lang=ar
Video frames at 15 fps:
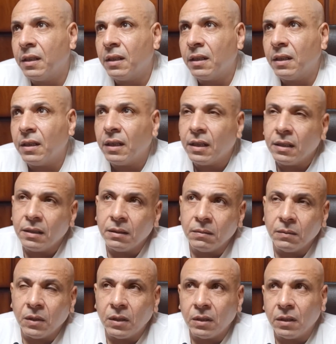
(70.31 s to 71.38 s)
يعني
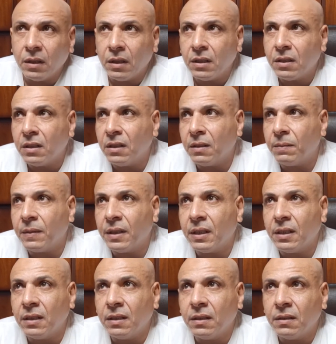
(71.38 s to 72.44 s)
مهرجان
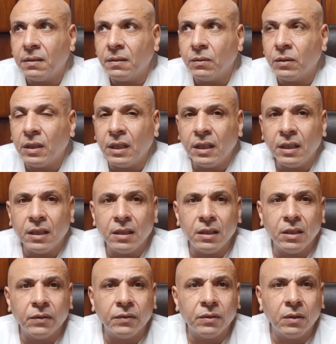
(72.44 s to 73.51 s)
سينمائي ولكن
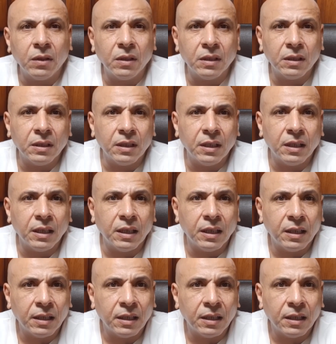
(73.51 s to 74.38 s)
يفتقد إلى